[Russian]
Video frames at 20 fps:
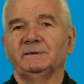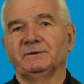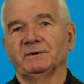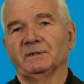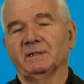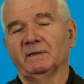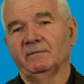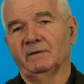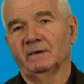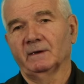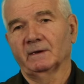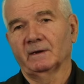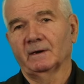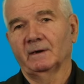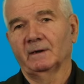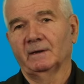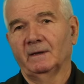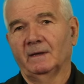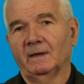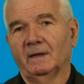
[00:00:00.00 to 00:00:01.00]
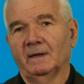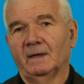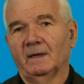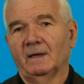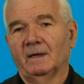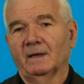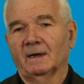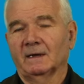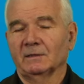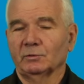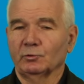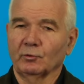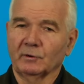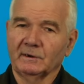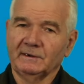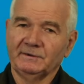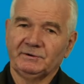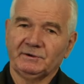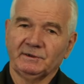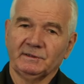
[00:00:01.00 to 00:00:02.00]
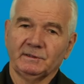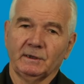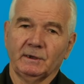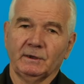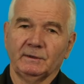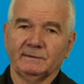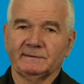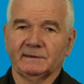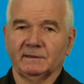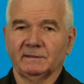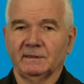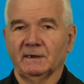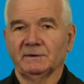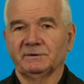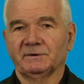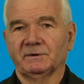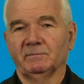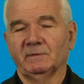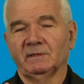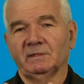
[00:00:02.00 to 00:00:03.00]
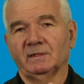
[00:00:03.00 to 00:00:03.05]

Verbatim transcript: человек, которые считаются нашими